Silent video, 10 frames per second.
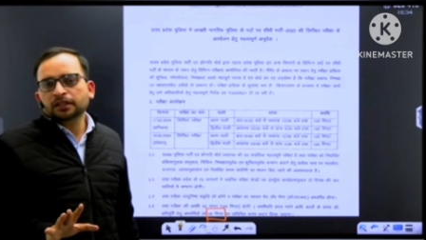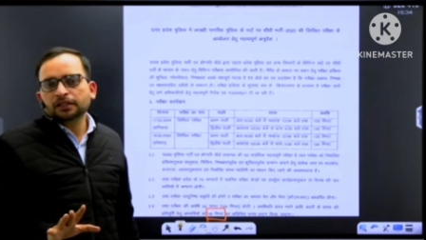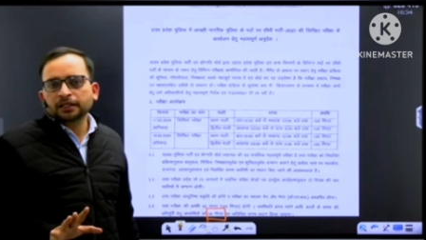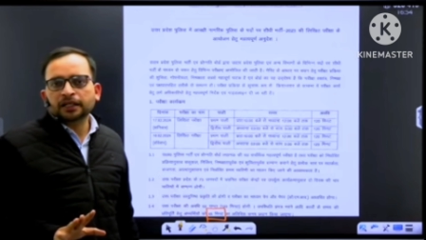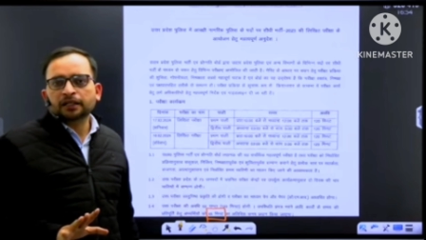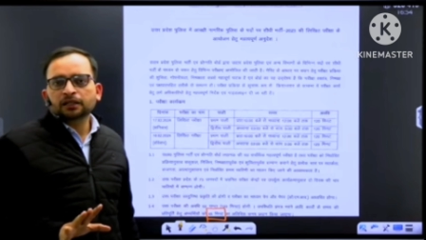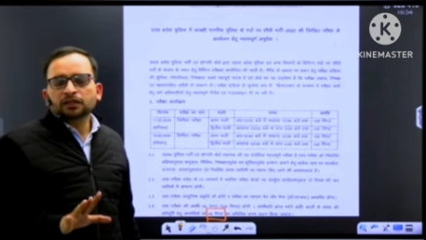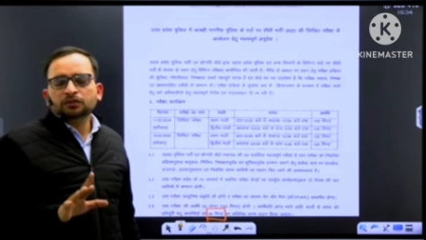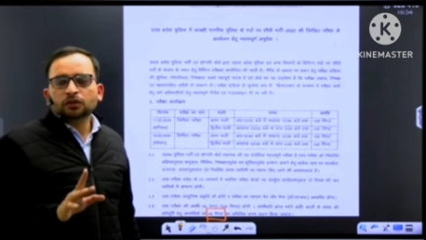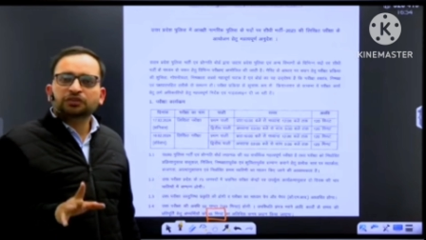ठीक है
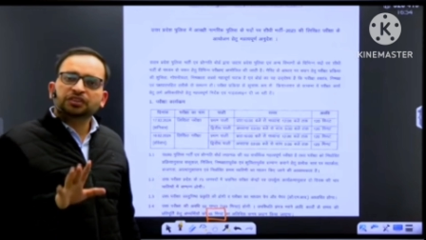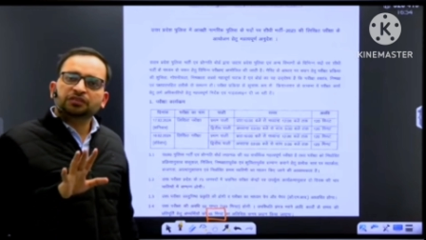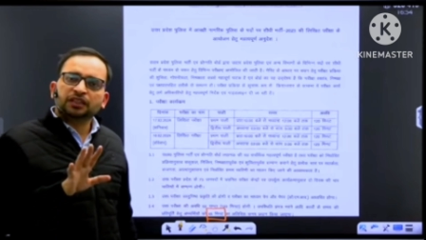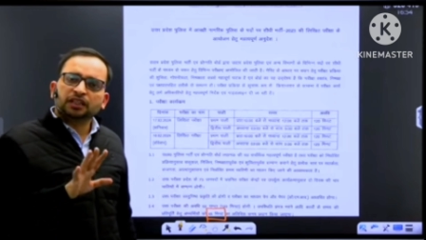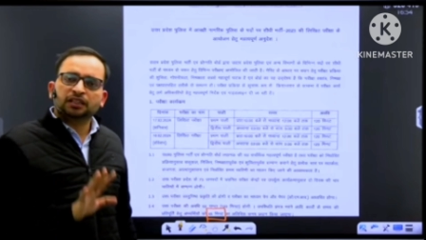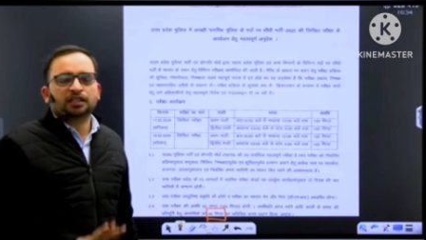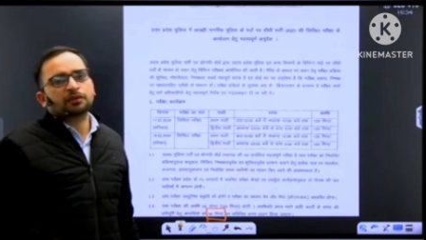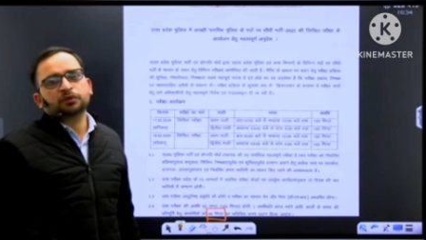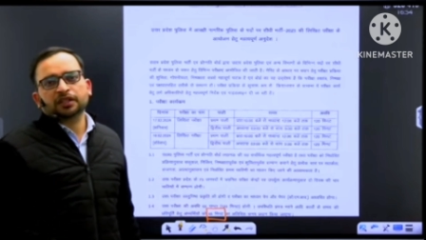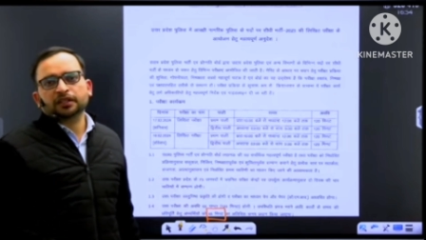तो जीवन ही
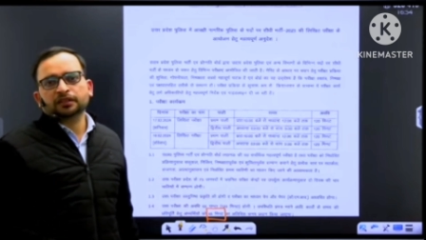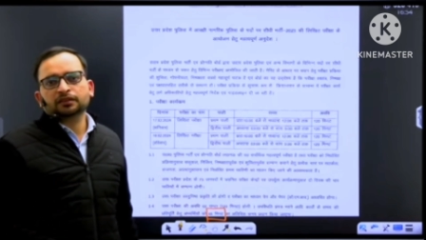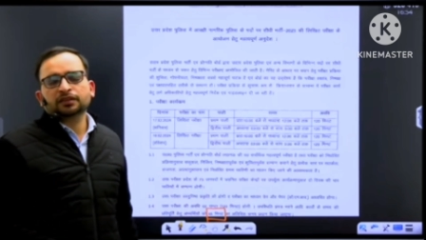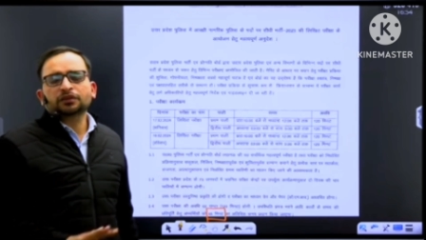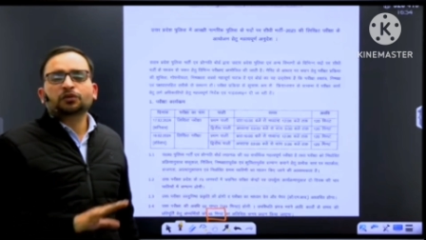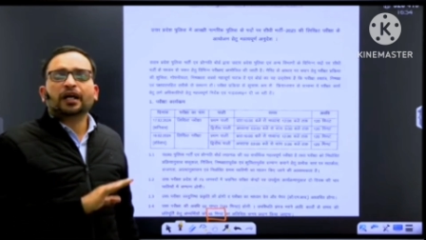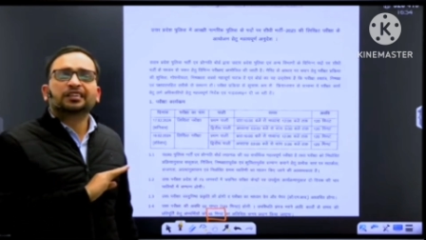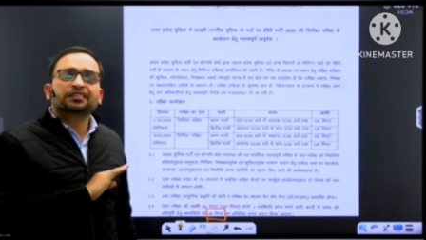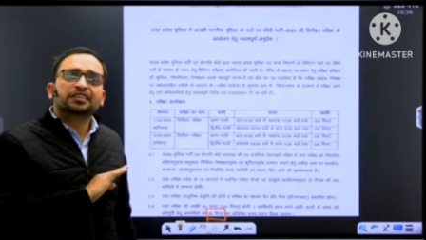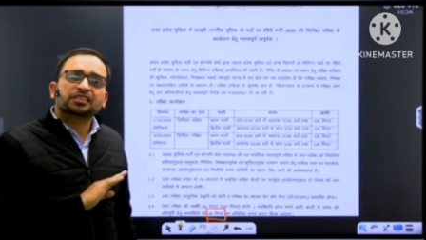खराब होना है तो
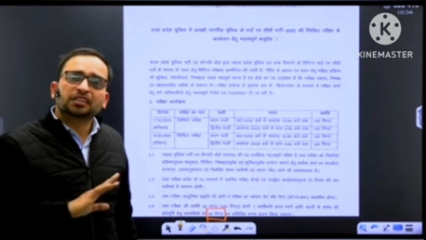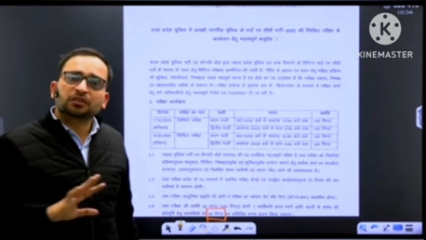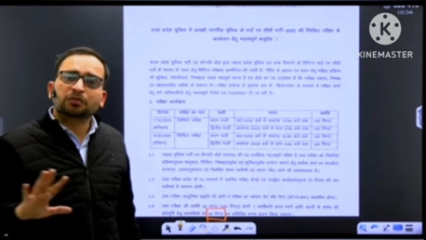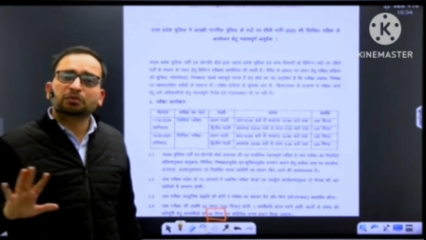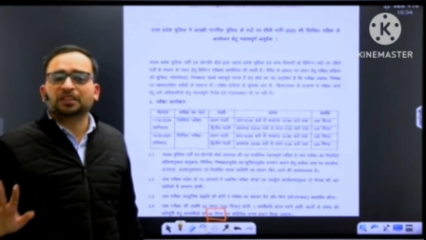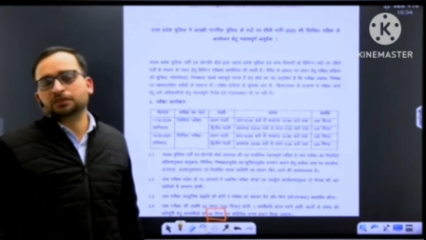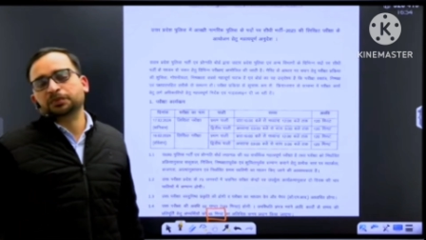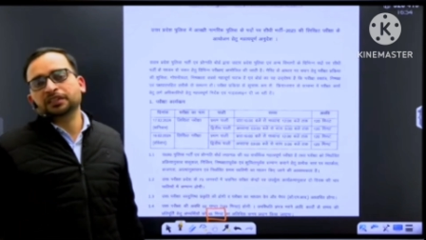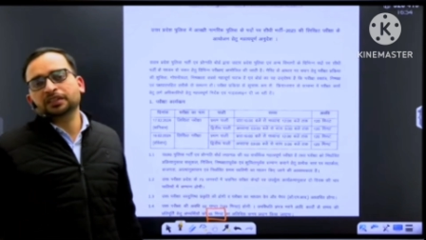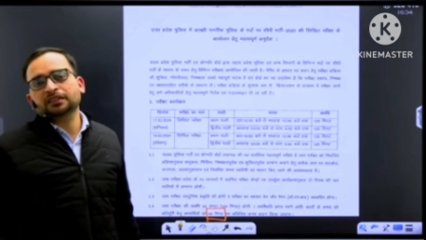ऐसे वैसे चक्करों में मत
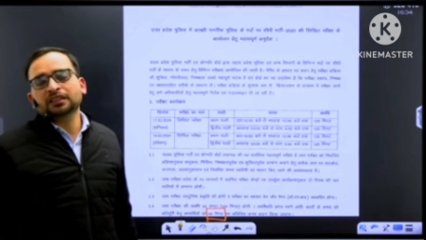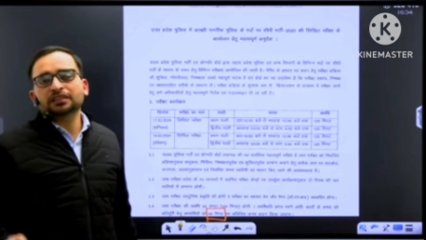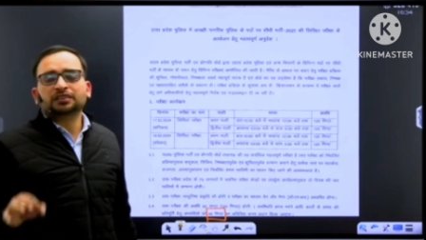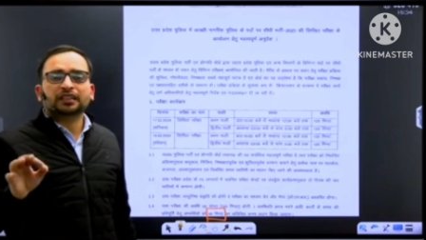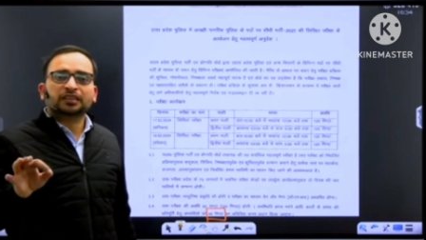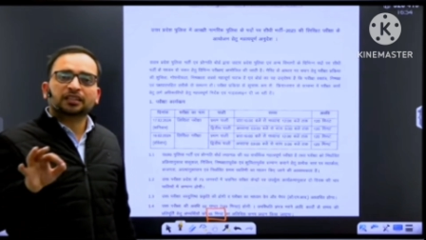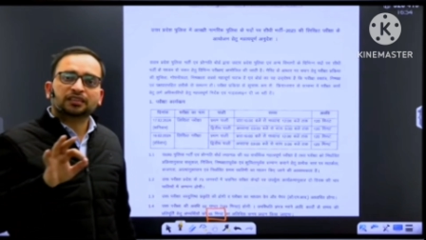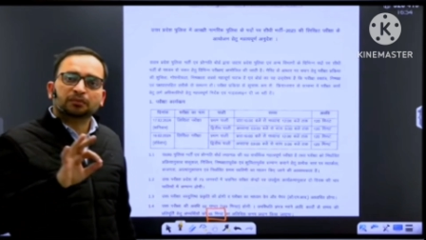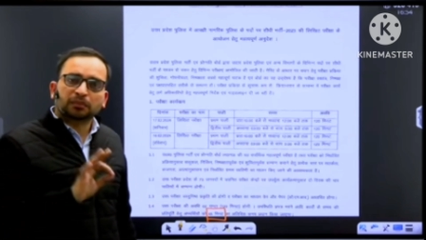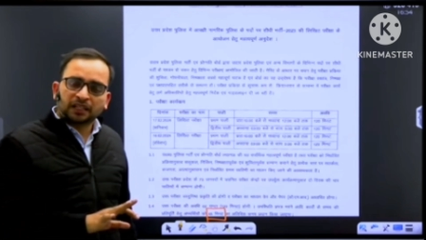पड़िए चाहे
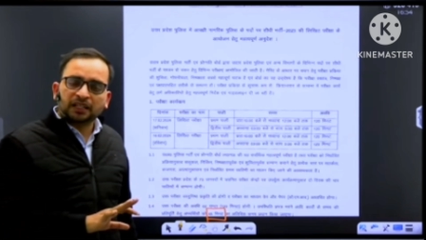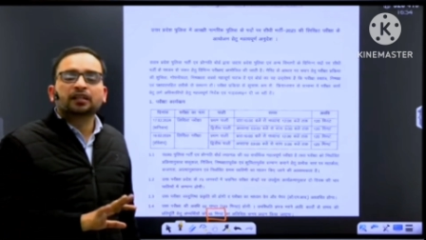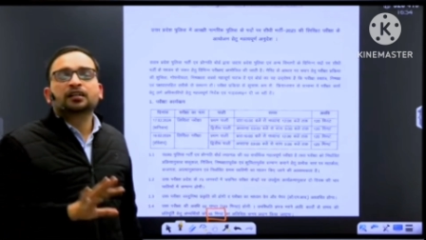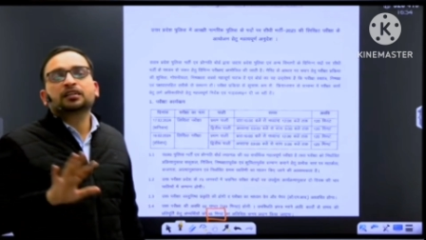सिलेक्शन मिले